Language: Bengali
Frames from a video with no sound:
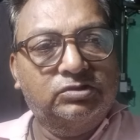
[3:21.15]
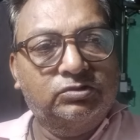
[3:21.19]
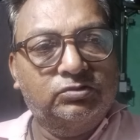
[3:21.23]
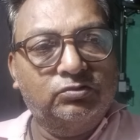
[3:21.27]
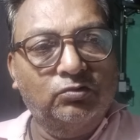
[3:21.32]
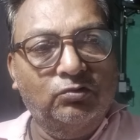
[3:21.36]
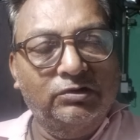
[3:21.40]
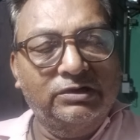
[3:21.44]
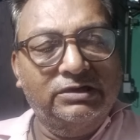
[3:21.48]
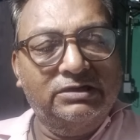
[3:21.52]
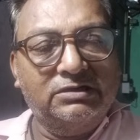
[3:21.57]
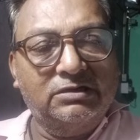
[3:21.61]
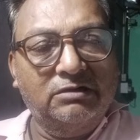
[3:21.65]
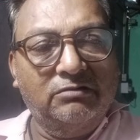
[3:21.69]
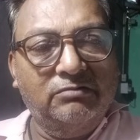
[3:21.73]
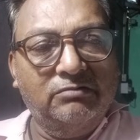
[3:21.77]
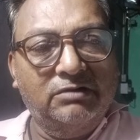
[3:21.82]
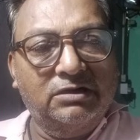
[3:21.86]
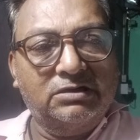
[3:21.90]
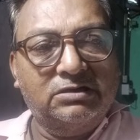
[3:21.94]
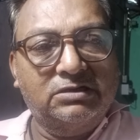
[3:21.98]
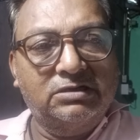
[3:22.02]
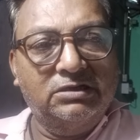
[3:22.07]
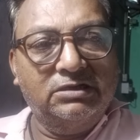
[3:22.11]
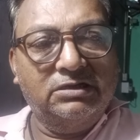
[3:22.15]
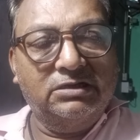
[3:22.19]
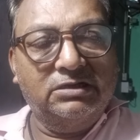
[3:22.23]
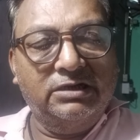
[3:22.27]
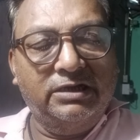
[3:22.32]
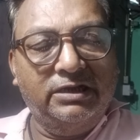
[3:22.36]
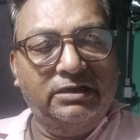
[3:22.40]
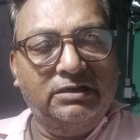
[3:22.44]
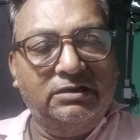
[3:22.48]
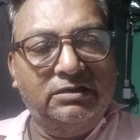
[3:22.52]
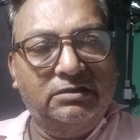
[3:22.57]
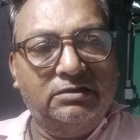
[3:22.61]
শরীরটা আমার ঠিক
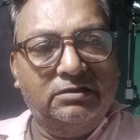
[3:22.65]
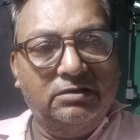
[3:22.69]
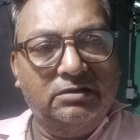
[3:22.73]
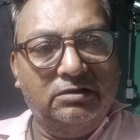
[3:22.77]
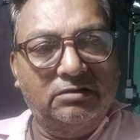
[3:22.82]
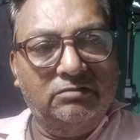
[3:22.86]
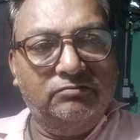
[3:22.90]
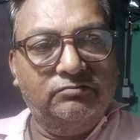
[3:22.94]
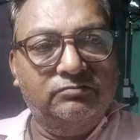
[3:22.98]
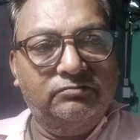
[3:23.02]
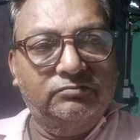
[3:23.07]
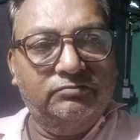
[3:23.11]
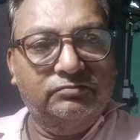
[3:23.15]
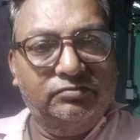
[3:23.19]
নেই কিরম